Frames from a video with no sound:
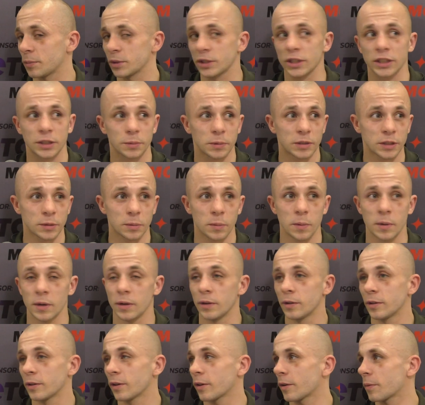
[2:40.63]
Myślę, że będziemy
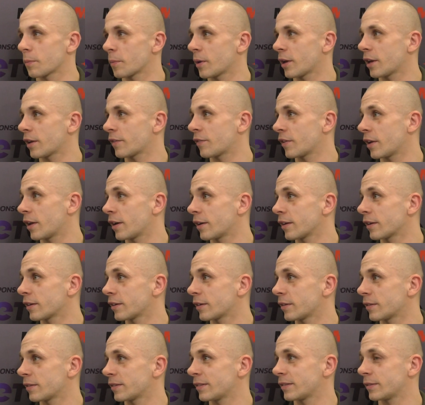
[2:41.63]
mieli chwilę
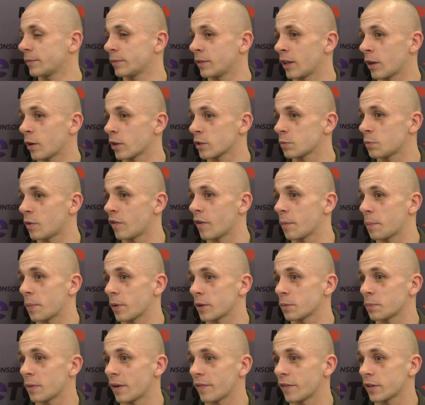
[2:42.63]
e, na rozmowę,
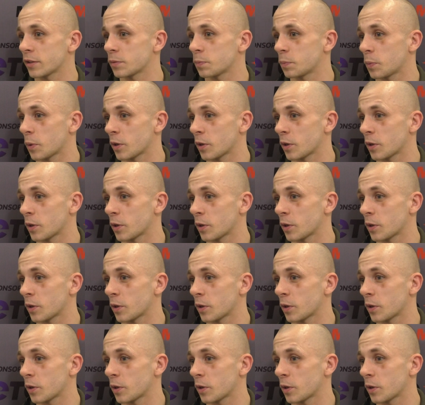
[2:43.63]
porozmawiać,